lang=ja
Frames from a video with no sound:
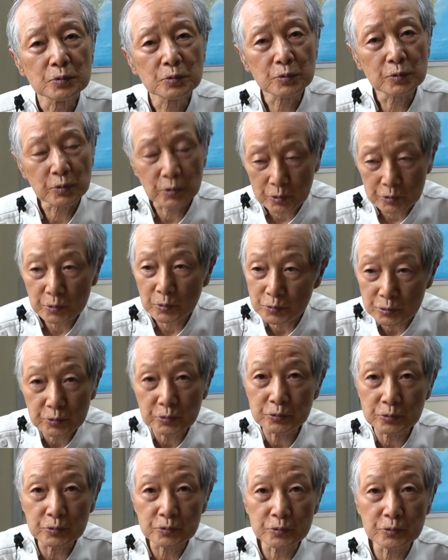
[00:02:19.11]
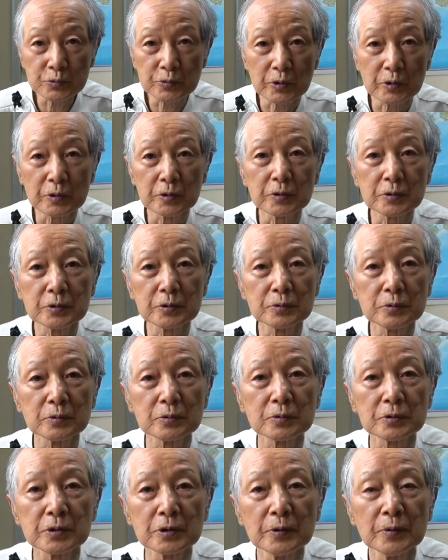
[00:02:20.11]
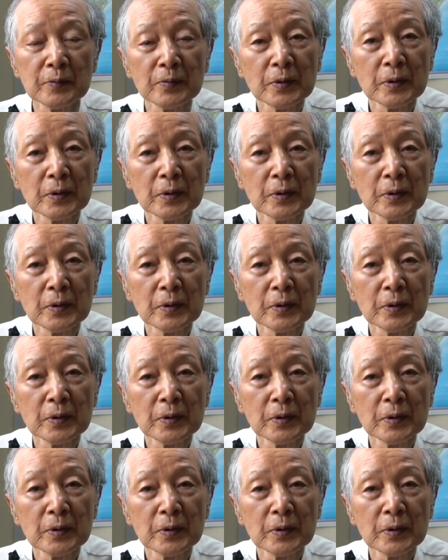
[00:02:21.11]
階段ちょんちょんちょんって上がれるので、